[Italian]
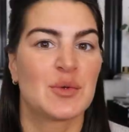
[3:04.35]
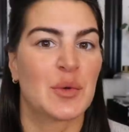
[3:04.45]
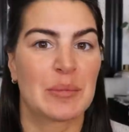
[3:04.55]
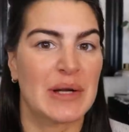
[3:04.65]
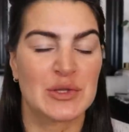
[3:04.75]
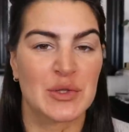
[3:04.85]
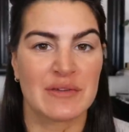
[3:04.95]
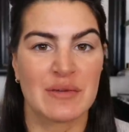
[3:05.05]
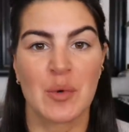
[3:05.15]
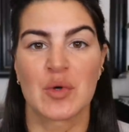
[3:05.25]
di un ombretto
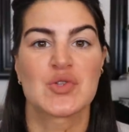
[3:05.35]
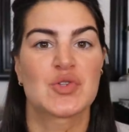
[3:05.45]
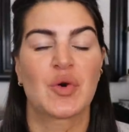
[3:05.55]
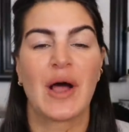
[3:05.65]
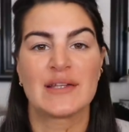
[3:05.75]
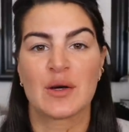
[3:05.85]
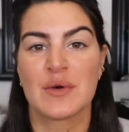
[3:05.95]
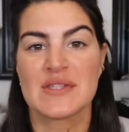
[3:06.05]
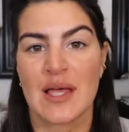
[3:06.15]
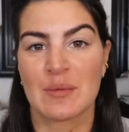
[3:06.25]
che vi mostro ad
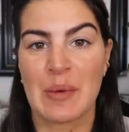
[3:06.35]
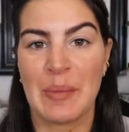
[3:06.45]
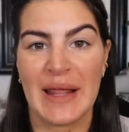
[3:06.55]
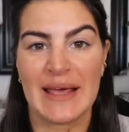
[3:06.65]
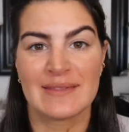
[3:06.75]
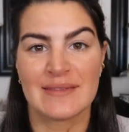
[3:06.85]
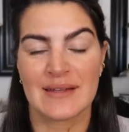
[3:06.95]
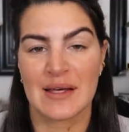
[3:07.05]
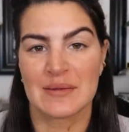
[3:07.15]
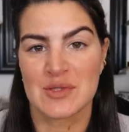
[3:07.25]
acquistare una
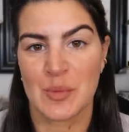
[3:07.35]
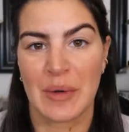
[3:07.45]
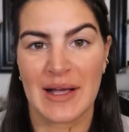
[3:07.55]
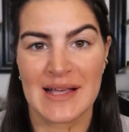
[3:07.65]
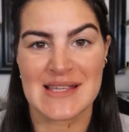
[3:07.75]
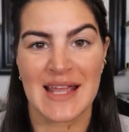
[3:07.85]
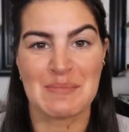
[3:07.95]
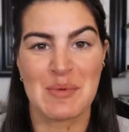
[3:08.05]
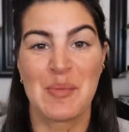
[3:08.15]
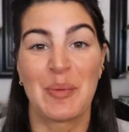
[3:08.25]
palette insomma
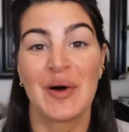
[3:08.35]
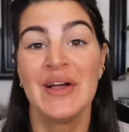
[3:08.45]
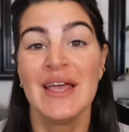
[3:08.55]
cascherebbe un po'